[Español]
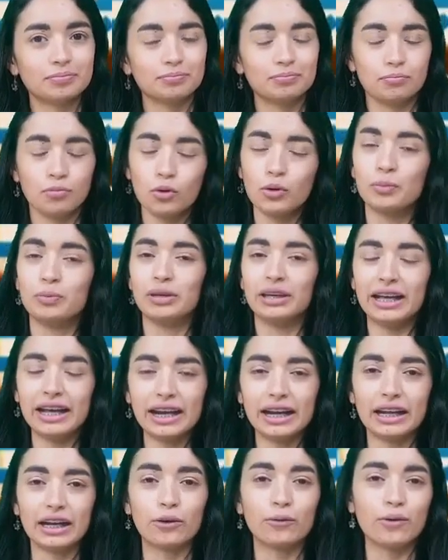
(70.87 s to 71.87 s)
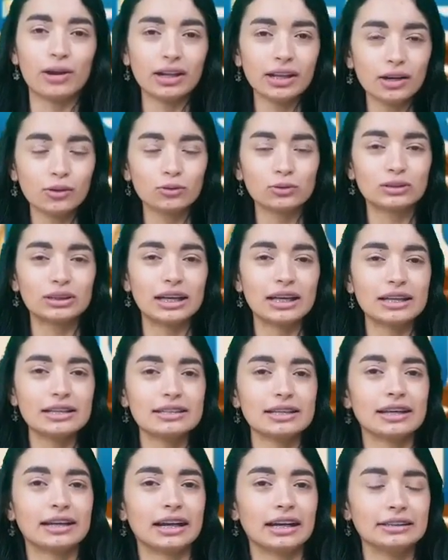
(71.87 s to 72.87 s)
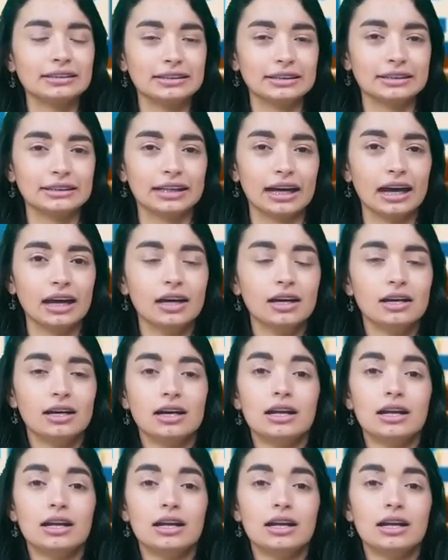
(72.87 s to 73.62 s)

Muy bien, recuerden ustedes en casita.